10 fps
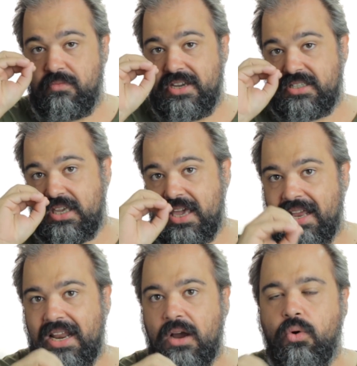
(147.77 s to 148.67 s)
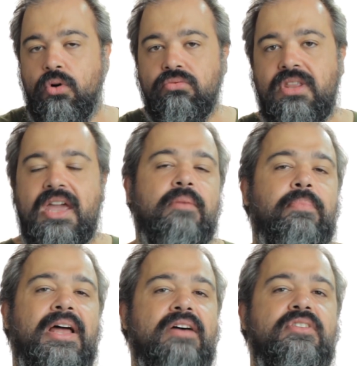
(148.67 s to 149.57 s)
mas que ela contém a
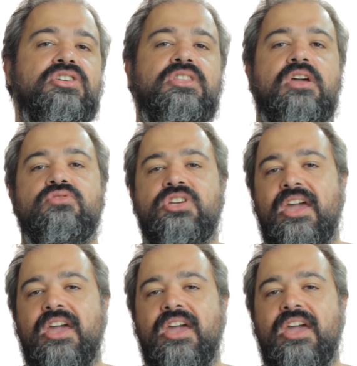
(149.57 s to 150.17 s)
palavra de Deus